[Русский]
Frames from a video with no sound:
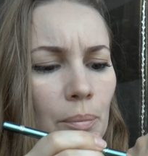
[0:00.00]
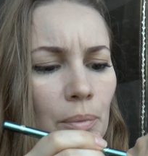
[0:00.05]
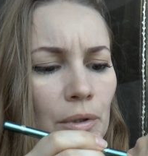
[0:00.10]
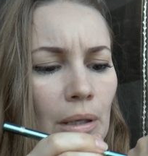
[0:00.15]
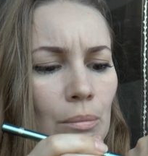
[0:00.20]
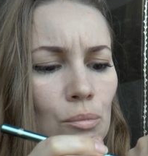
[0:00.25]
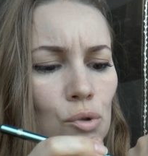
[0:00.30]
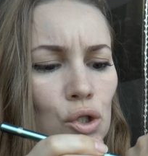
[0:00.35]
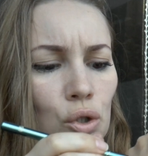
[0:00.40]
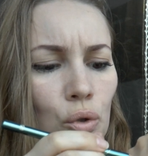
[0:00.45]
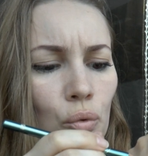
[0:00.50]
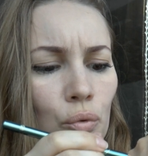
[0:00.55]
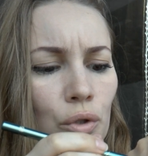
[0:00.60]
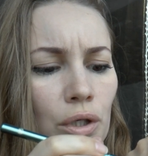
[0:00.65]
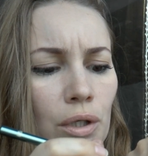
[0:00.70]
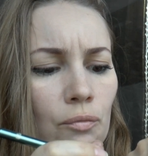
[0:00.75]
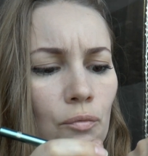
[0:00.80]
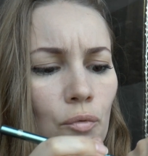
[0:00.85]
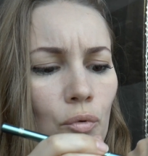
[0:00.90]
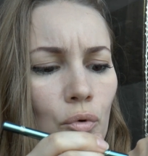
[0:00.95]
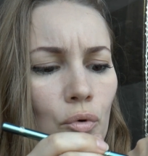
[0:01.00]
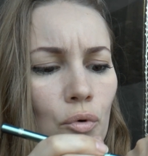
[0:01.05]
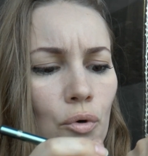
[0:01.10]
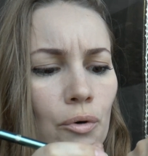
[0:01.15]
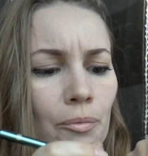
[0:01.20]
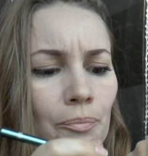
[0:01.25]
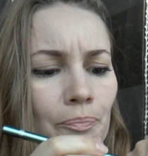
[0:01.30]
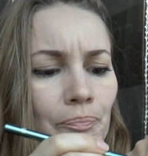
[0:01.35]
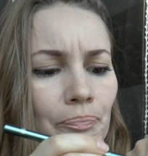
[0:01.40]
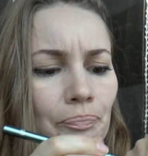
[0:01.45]
потому что у
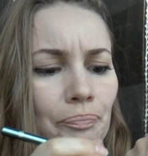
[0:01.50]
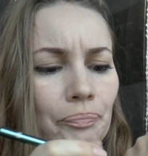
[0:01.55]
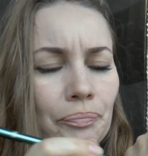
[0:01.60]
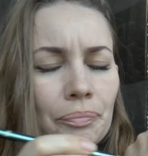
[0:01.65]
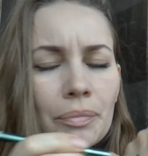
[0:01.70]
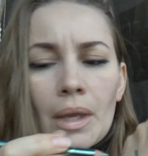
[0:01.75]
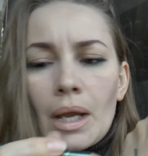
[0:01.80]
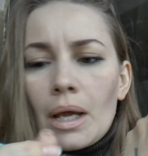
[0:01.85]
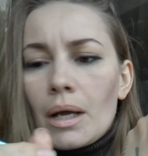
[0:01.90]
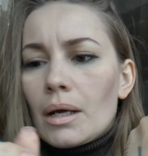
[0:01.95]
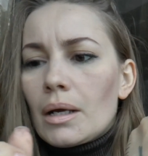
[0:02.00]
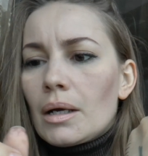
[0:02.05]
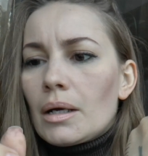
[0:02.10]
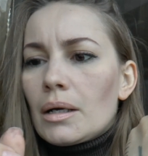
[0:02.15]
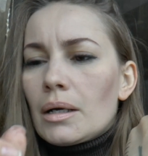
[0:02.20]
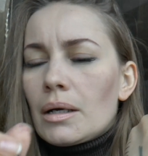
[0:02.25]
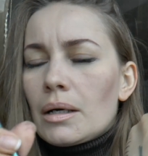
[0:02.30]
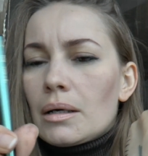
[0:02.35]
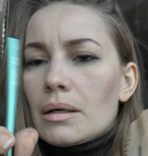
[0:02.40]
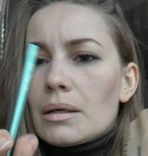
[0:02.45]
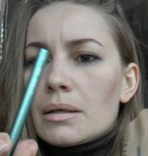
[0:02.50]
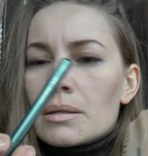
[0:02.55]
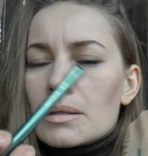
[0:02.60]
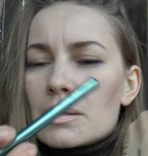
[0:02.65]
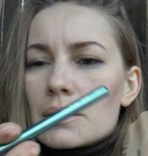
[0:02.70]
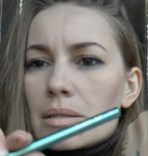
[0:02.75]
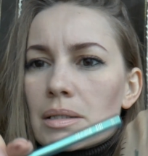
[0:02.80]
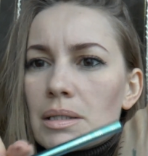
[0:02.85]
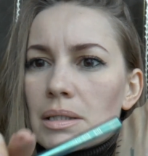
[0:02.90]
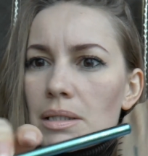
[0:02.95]
него
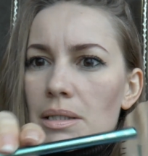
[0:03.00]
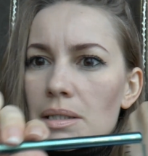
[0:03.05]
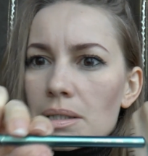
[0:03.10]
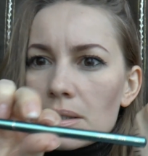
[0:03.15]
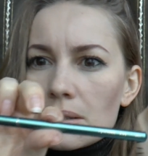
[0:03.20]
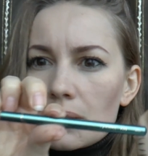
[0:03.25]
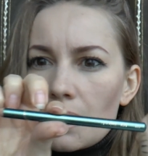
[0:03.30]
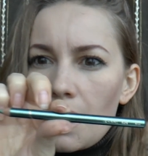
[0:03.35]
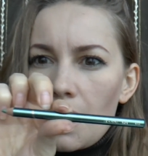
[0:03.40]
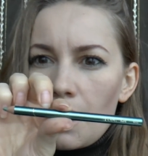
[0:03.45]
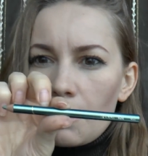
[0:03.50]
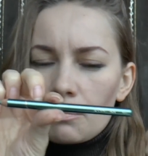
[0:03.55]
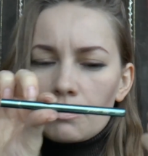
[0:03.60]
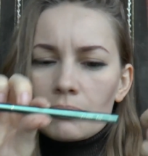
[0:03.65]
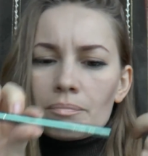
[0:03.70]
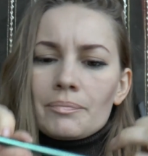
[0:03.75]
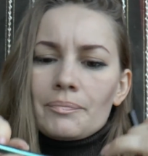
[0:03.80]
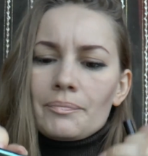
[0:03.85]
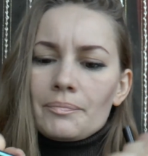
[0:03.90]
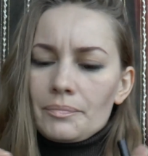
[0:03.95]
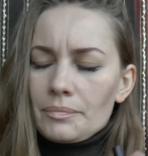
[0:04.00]
а, сам